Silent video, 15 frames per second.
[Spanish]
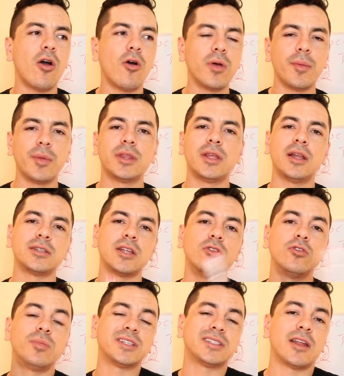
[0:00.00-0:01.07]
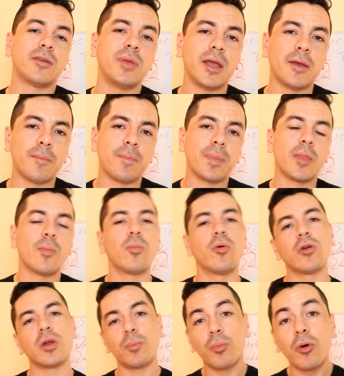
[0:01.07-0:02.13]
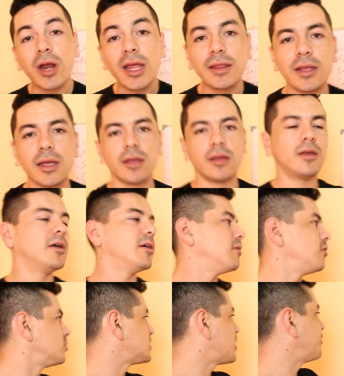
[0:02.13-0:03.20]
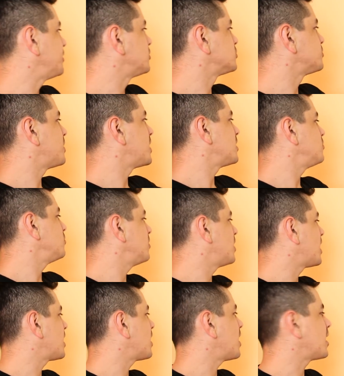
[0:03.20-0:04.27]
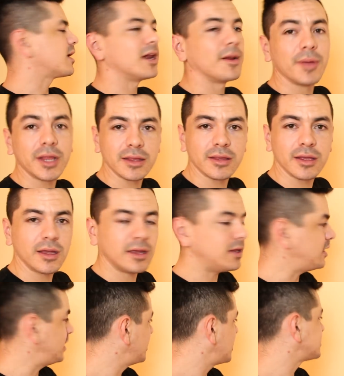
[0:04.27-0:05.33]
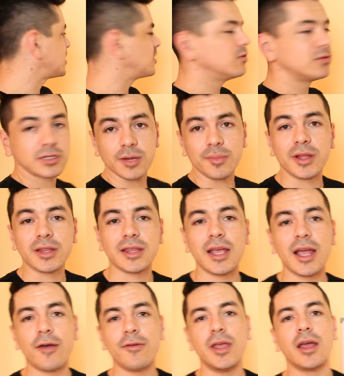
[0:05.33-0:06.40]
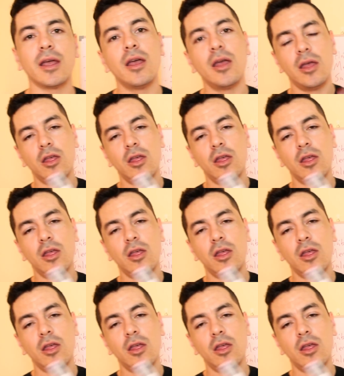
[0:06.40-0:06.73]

obviamente la salud va a estar bien. Por, ende, los hábitos van a ayudar a que la mente y la salud se mantenga bien.